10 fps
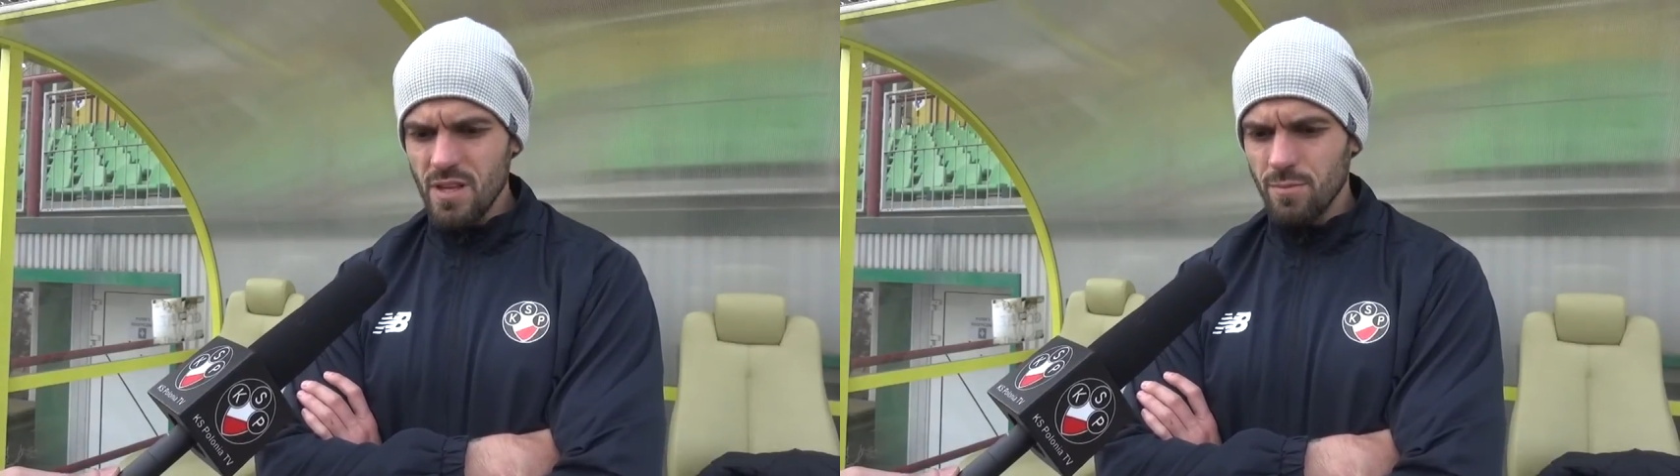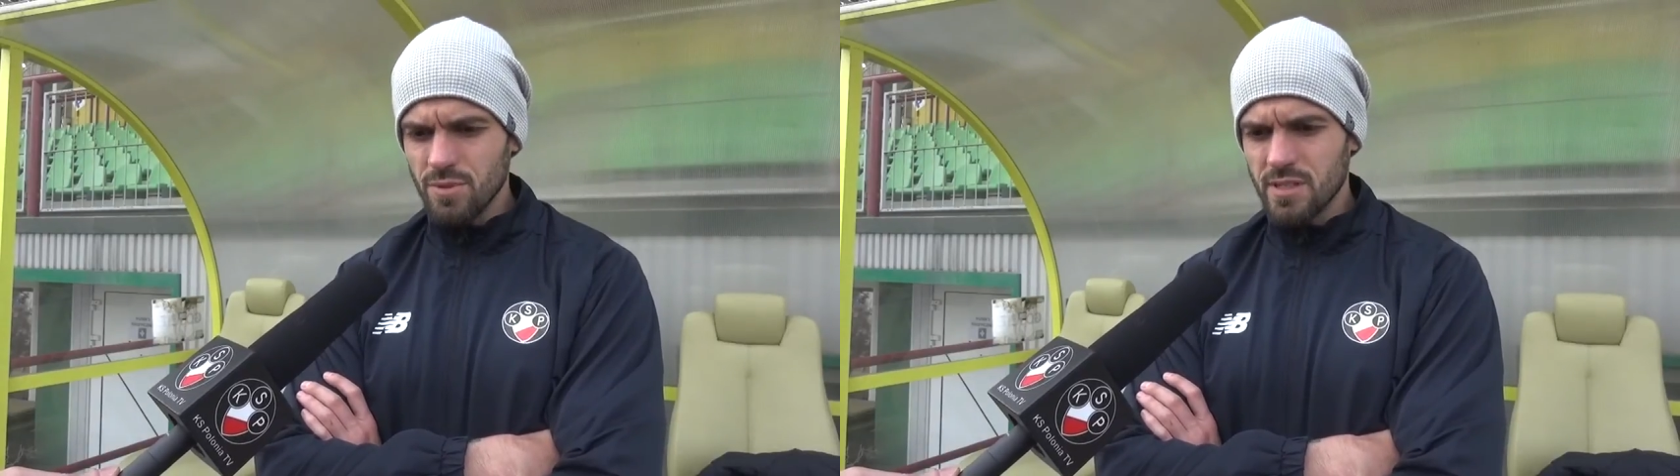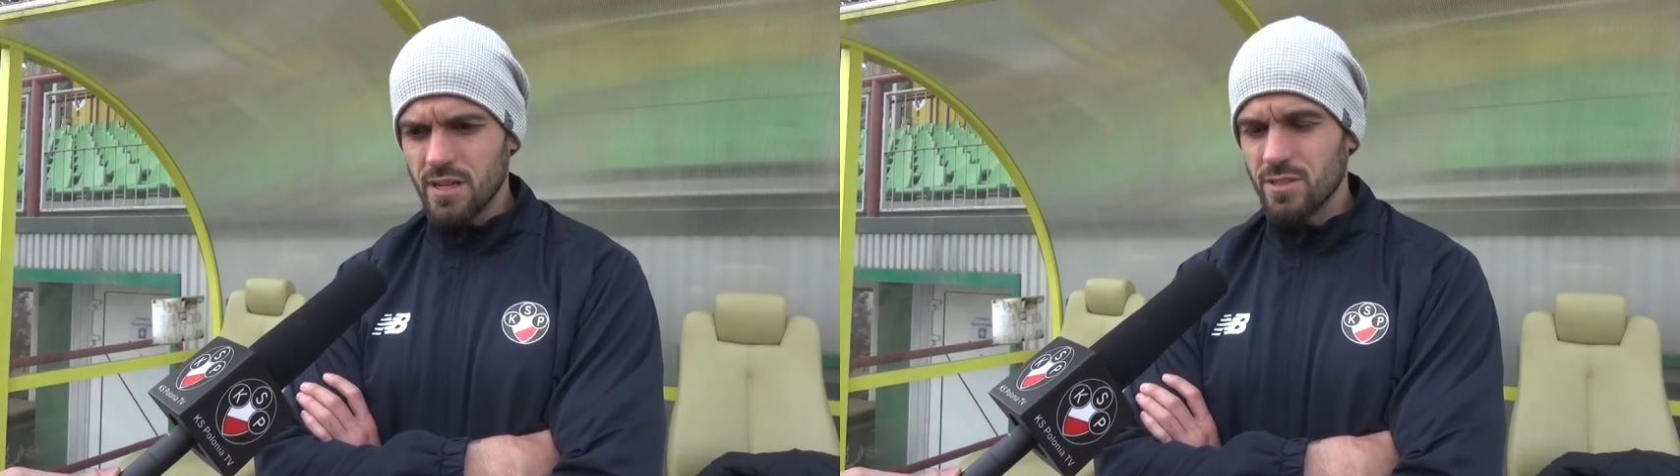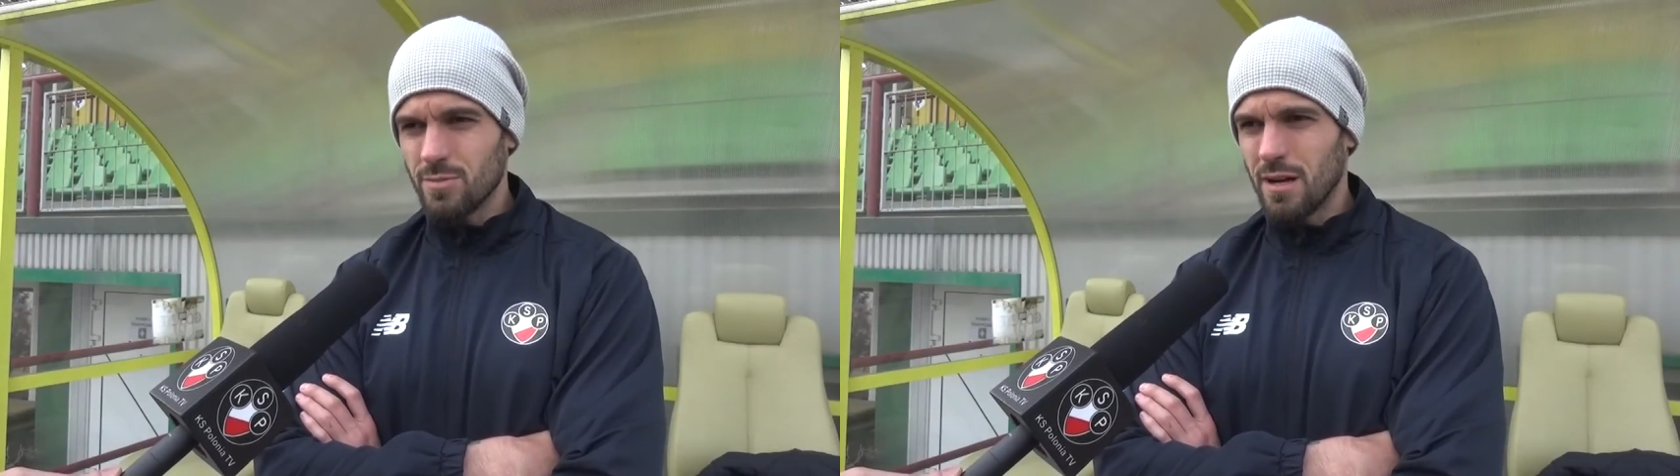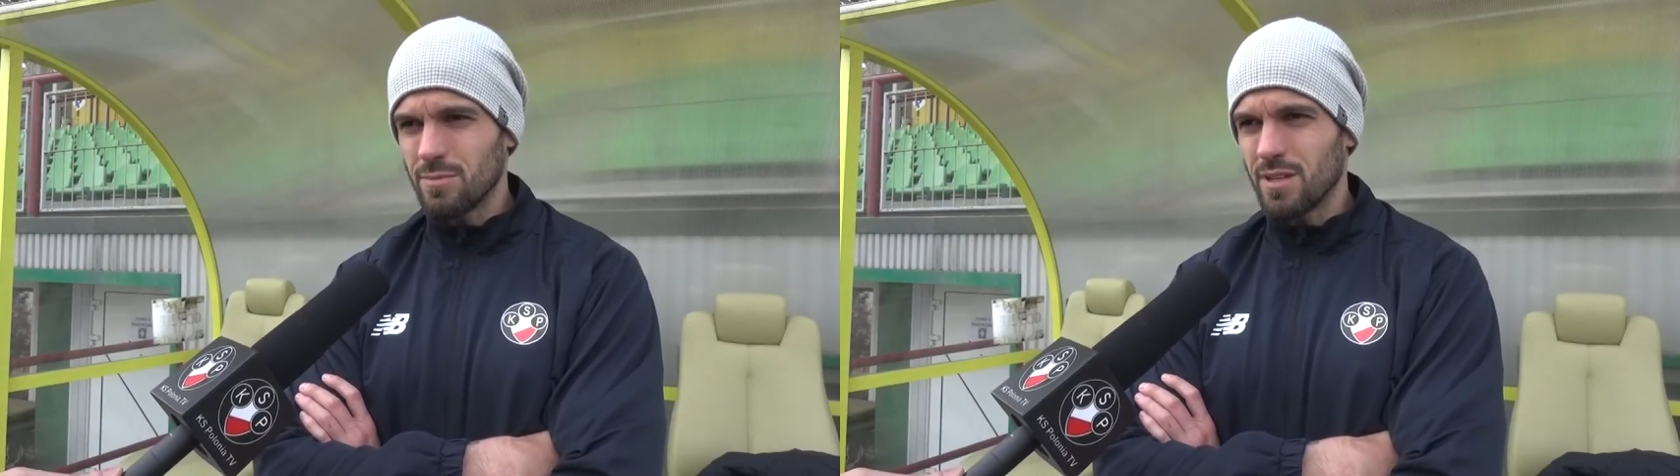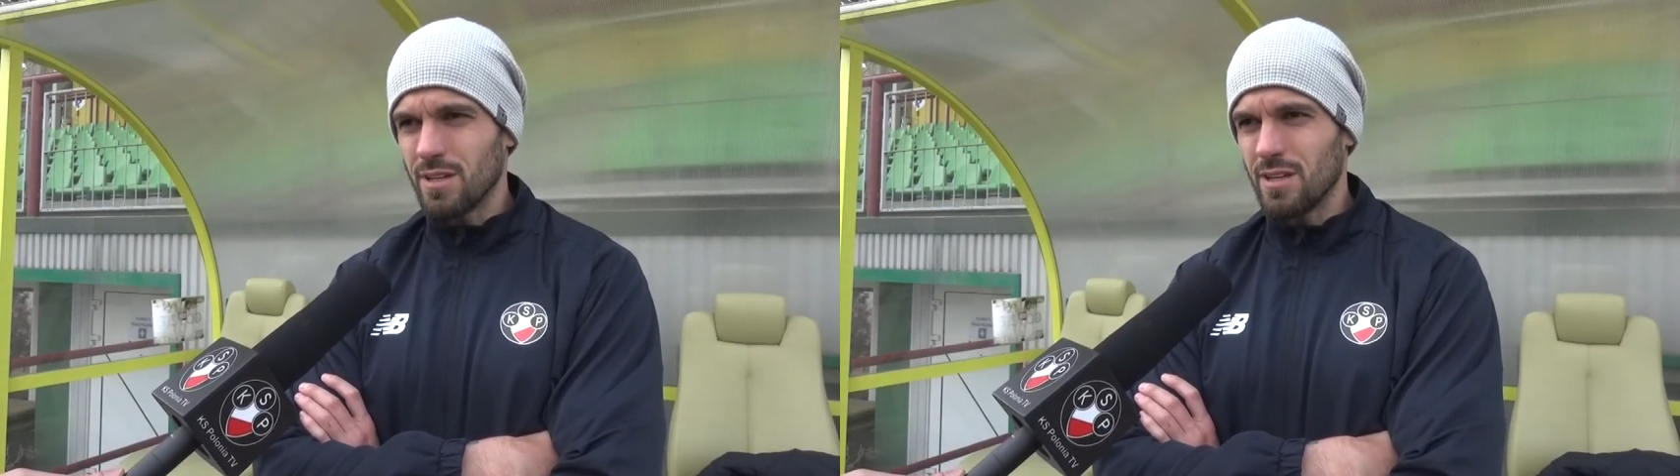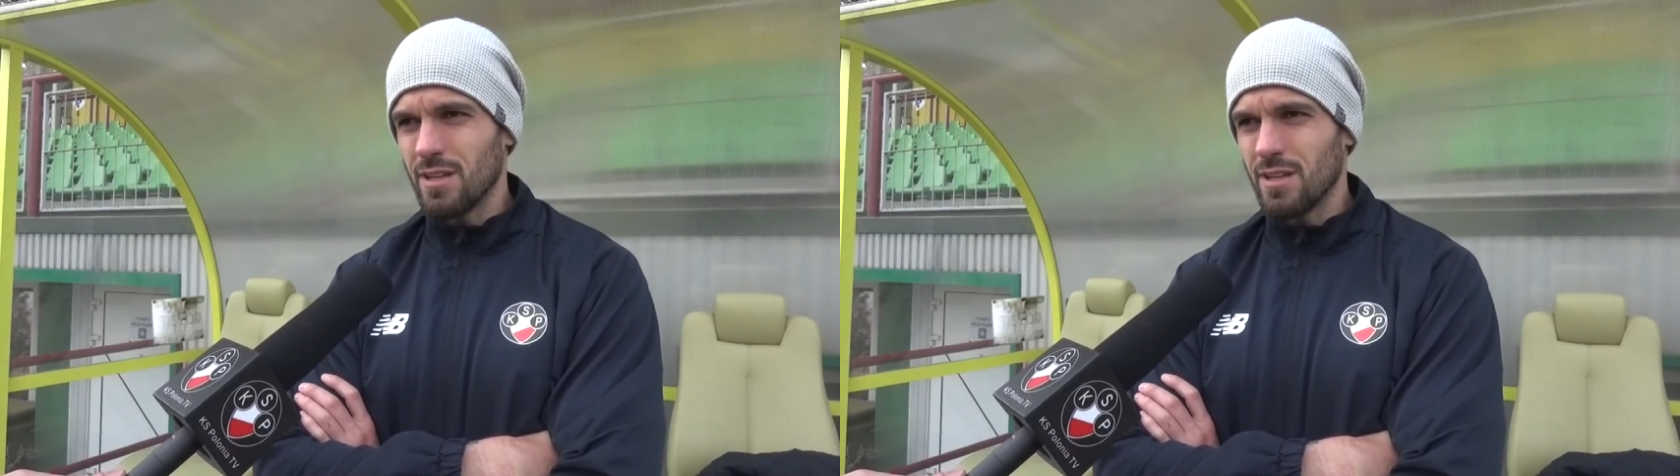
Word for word: I po stracie bramki